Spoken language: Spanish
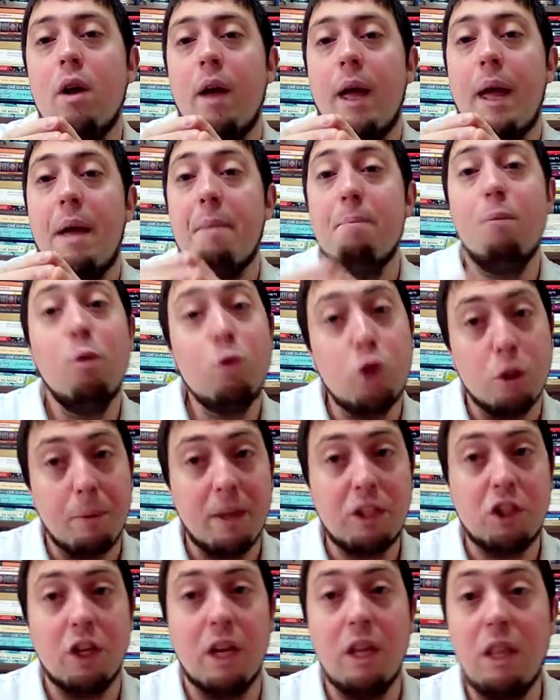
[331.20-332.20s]
eh, mucho
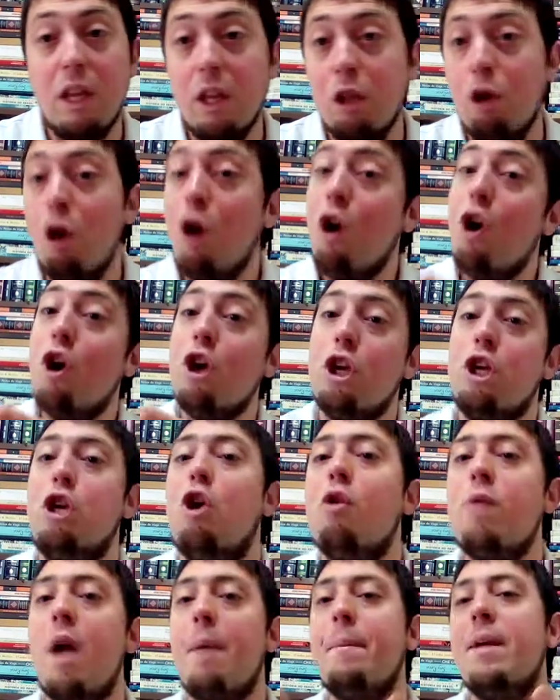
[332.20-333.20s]
más chiquitito y
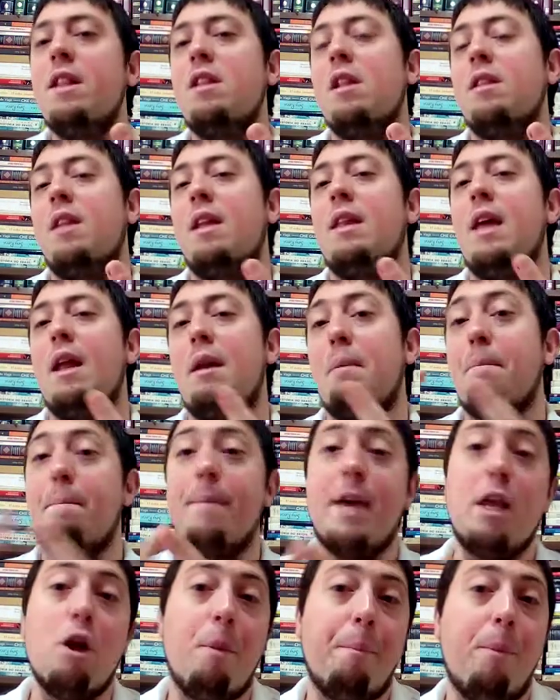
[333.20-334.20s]
obviamente tenían
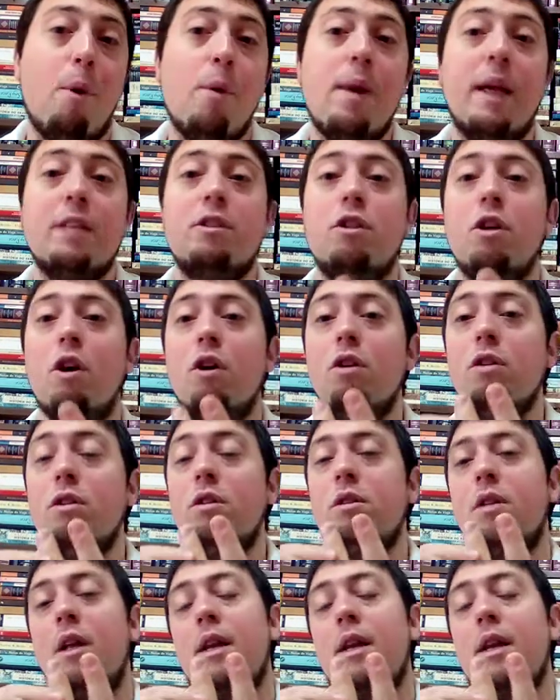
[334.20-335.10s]
menos población,